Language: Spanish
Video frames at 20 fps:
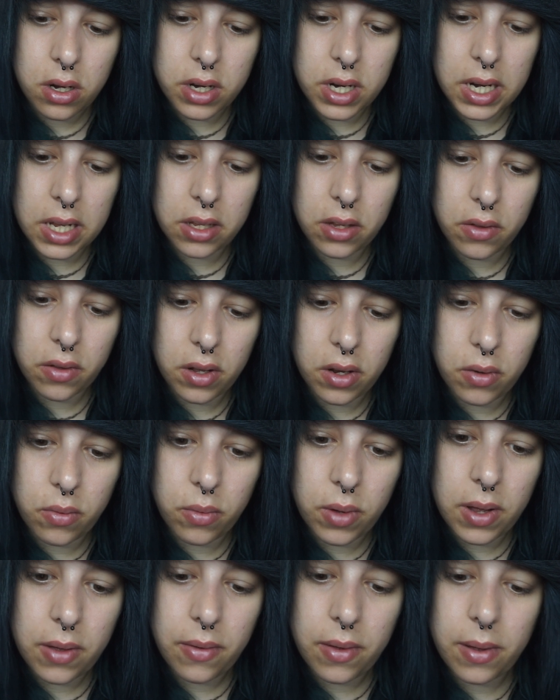Reto del
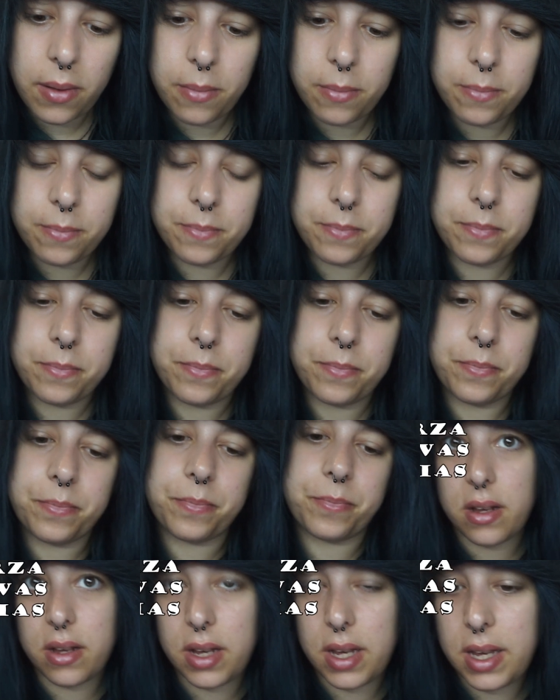9.
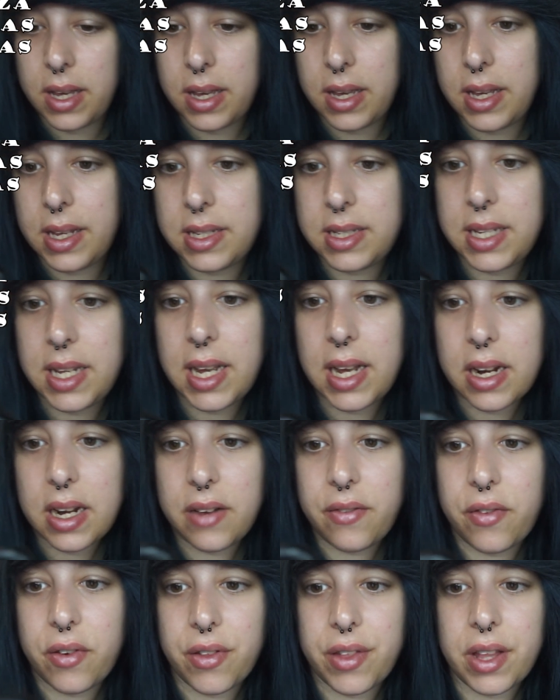Y sigue
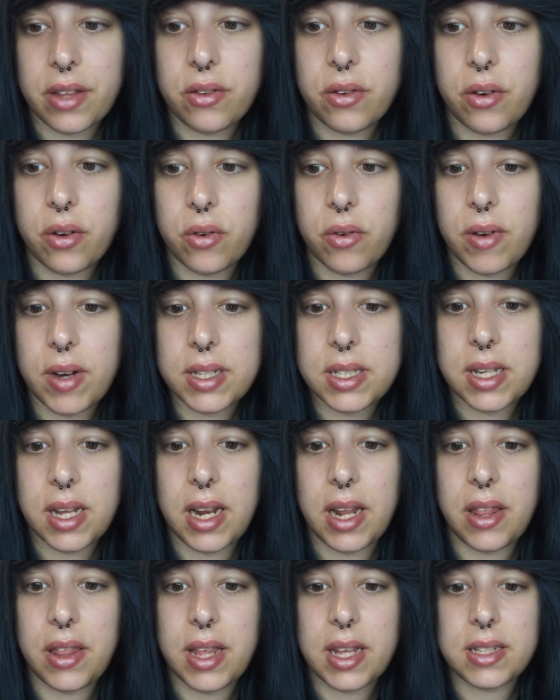reforzando con nuevas
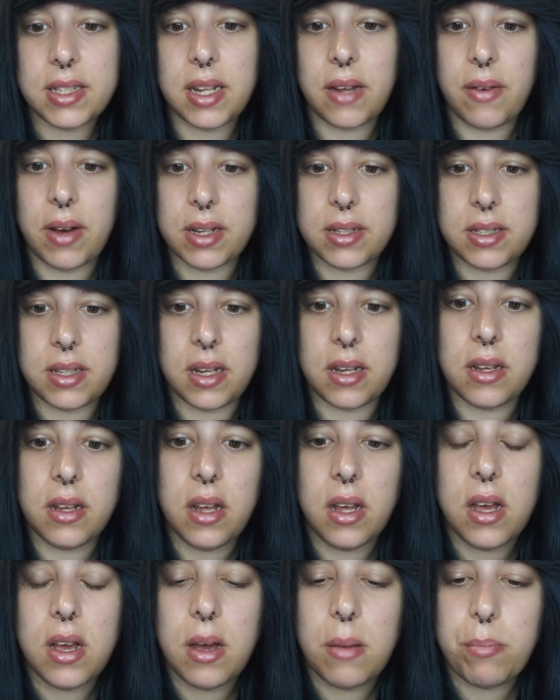creencias de base.
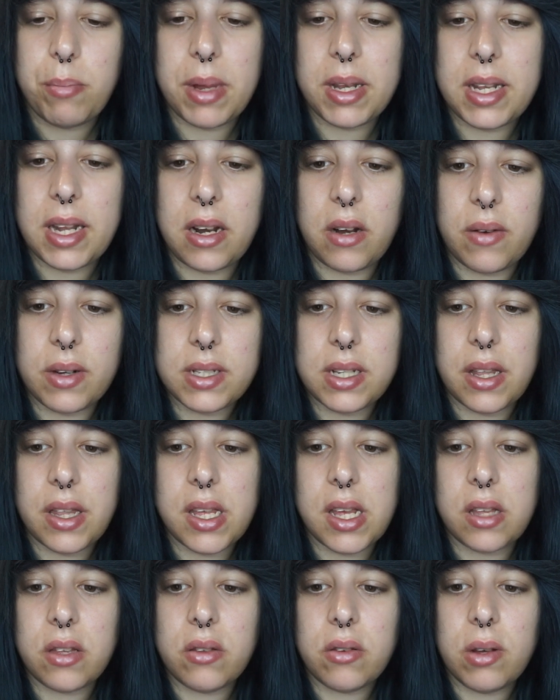Mientras lo vas
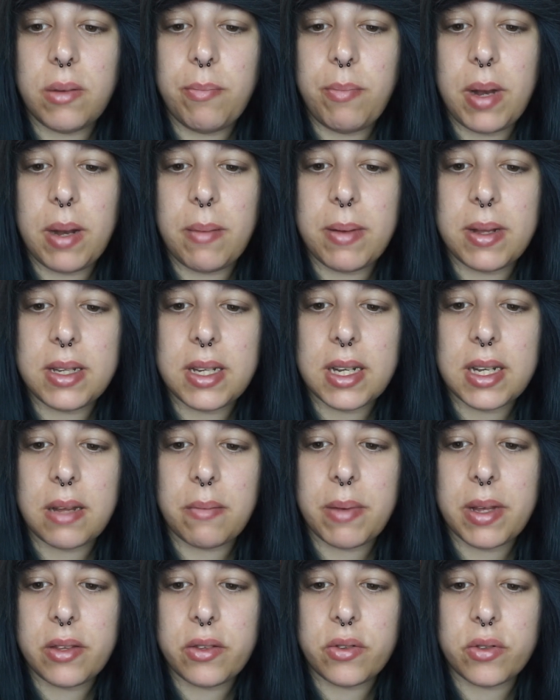haciendo, implementa
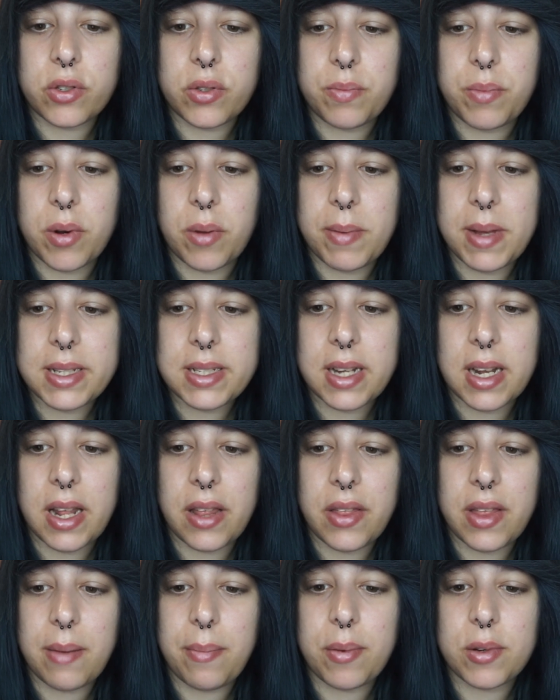también tus propias
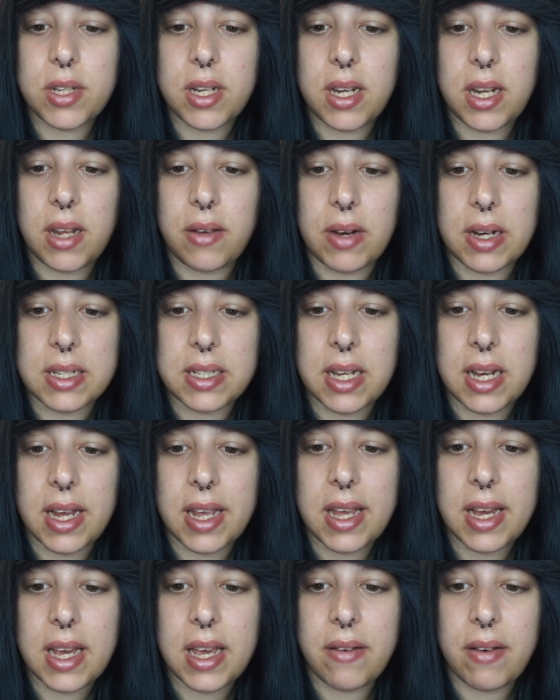creencias positivas,
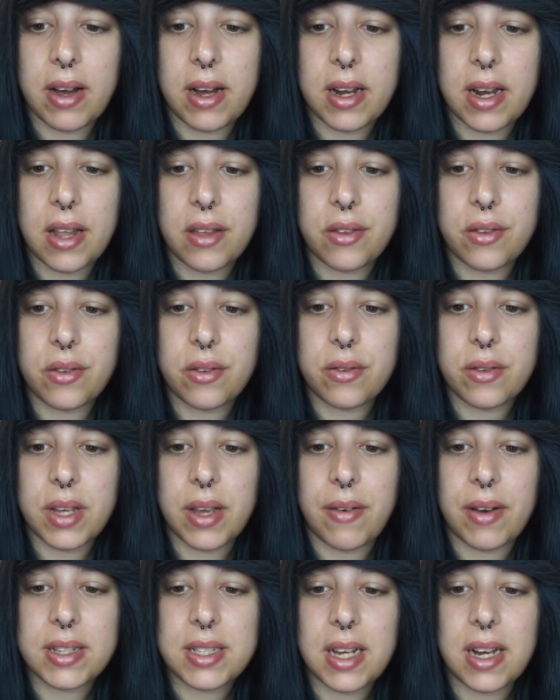aquellas que vas,
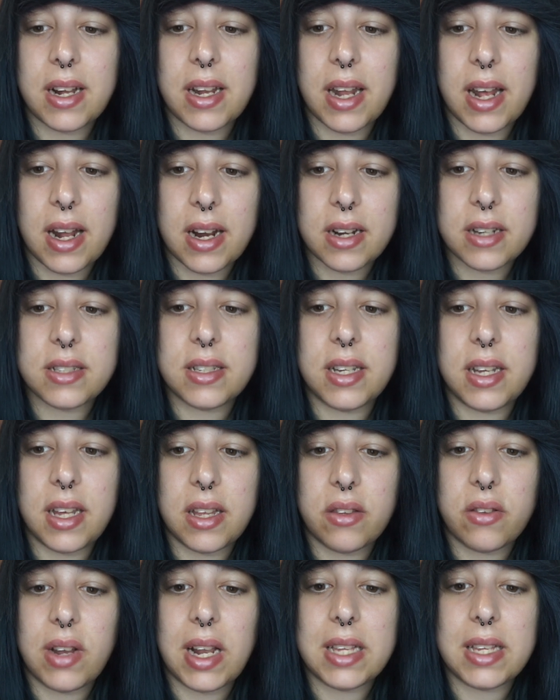que vas a crear
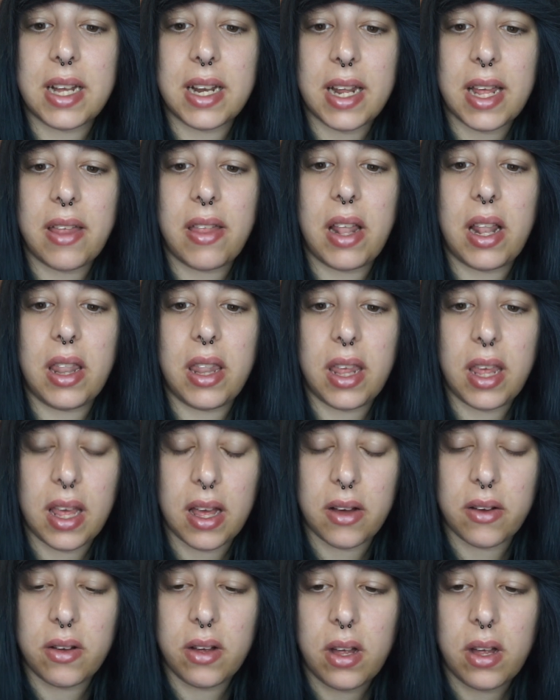siguiendo la tarea del día.